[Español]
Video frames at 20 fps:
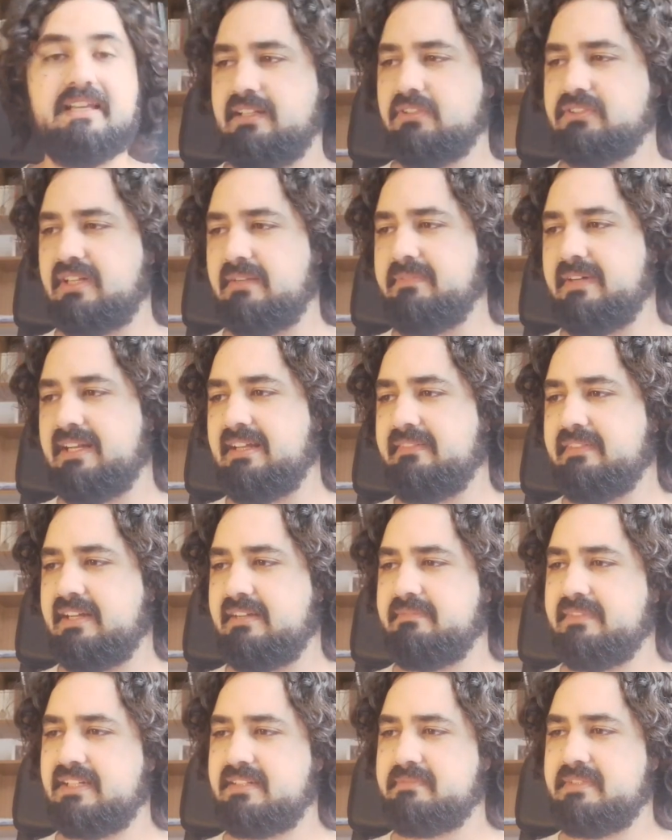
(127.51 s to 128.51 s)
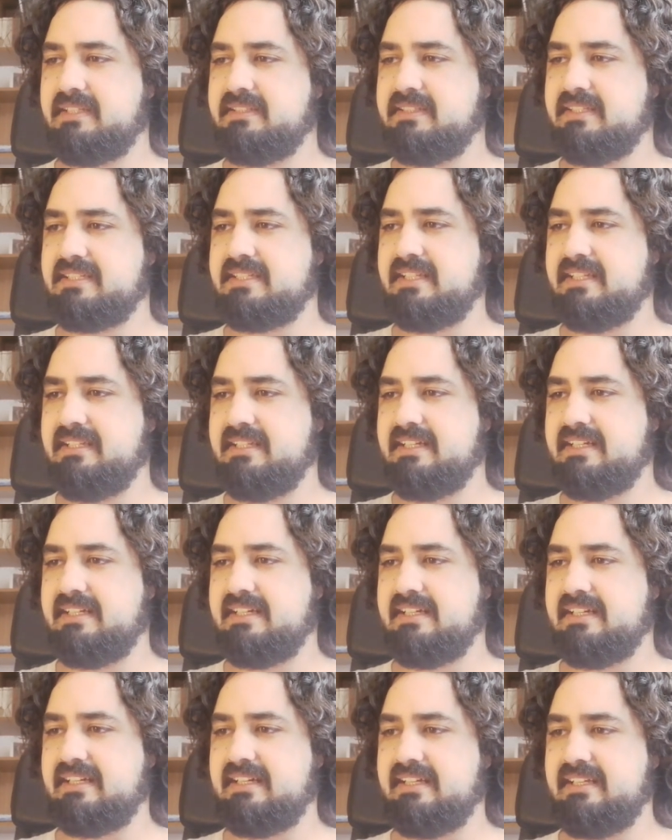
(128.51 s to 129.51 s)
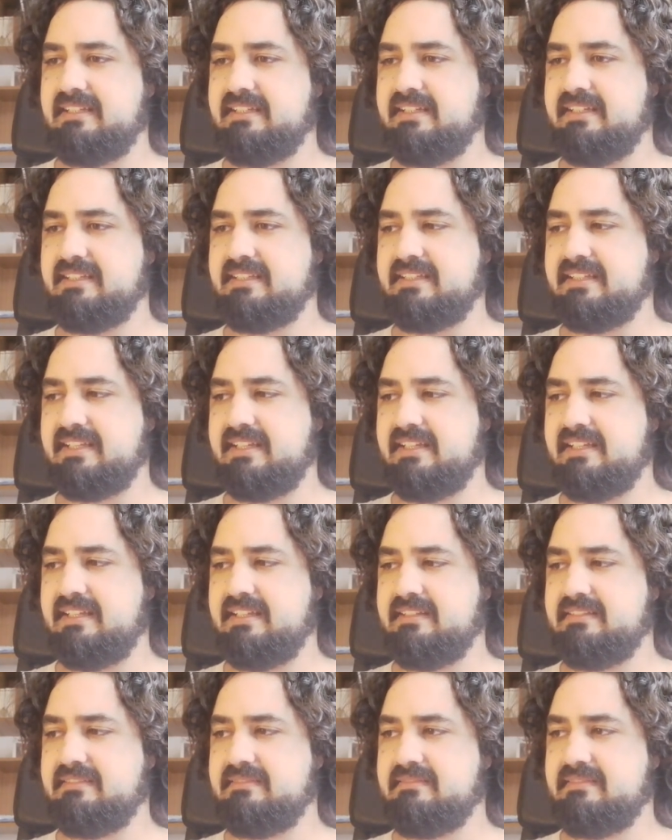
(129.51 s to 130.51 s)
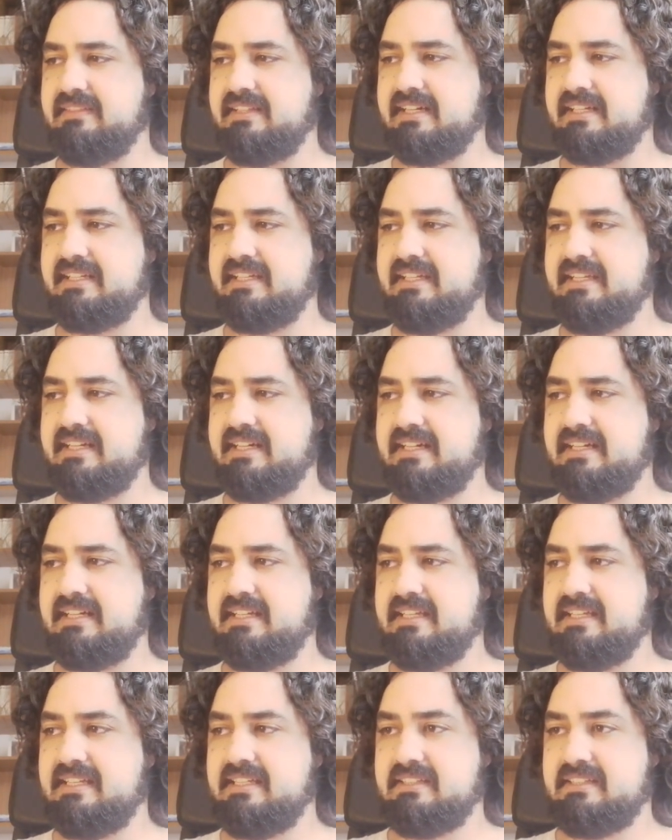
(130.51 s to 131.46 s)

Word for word: La otra palabra más bien designa a alguien que daría